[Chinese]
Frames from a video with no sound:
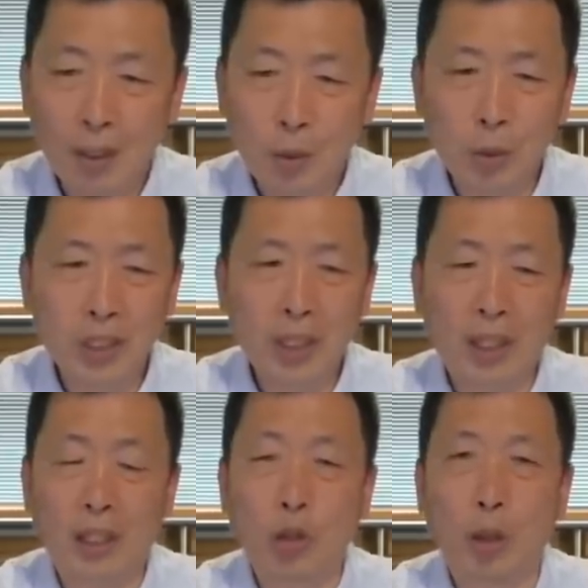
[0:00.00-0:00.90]
估
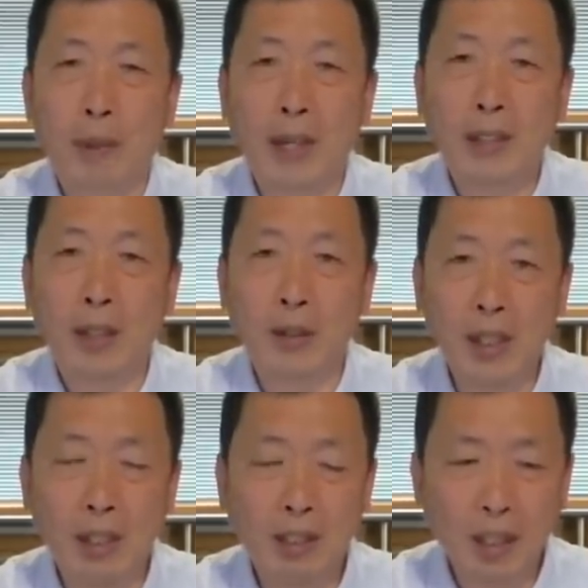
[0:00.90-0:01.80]
计很多朋友
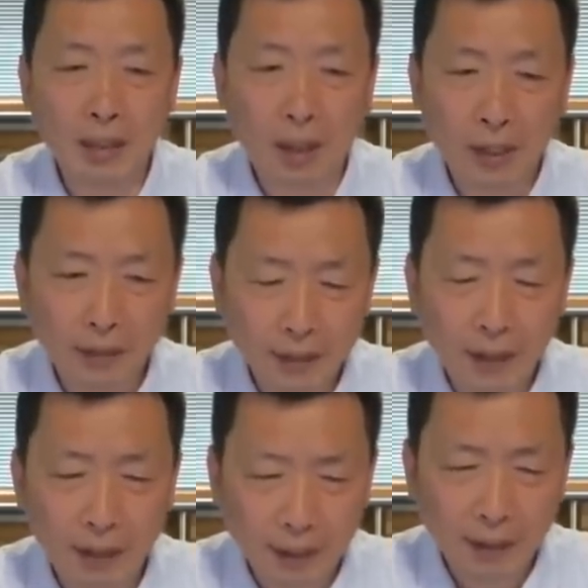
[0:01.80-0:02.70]
一听到这
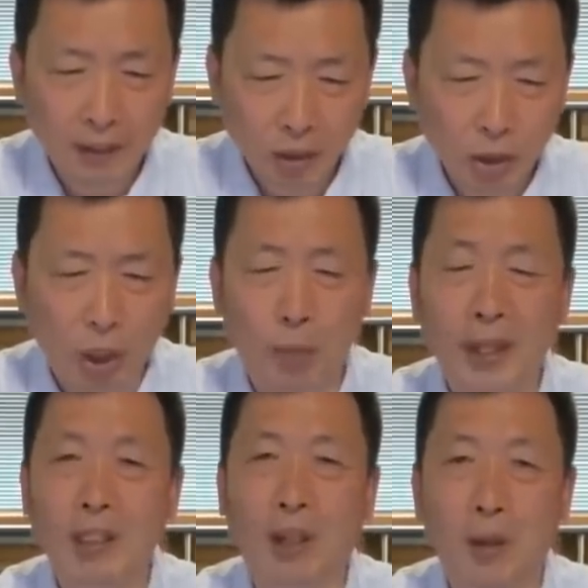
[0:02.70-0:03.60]
四个字就皱
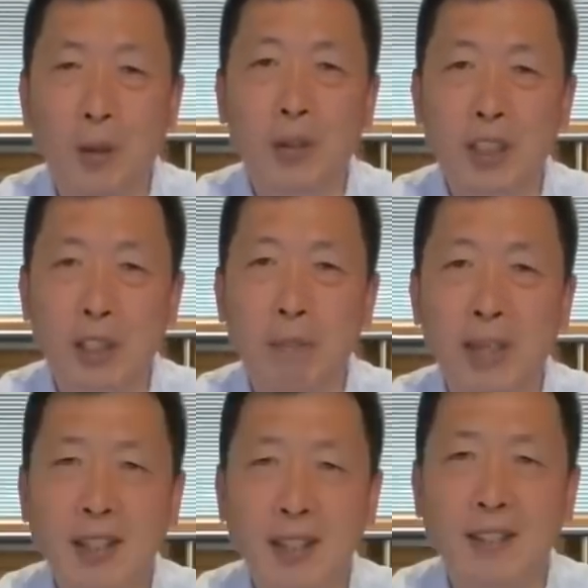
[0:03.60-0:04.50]
眉头，什
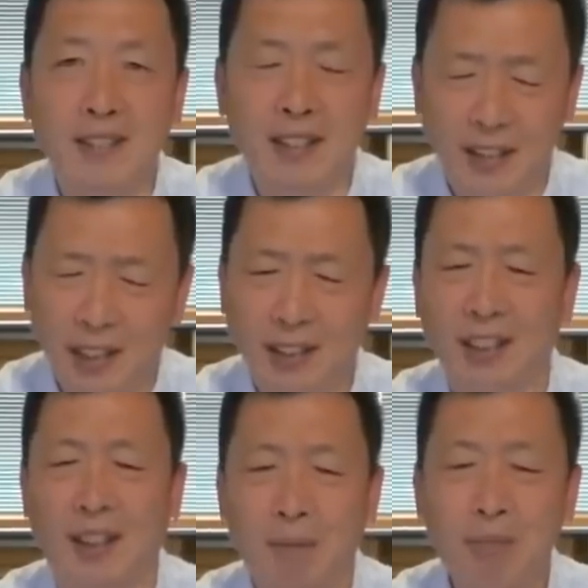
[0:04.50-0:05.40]
么意思啊？这是？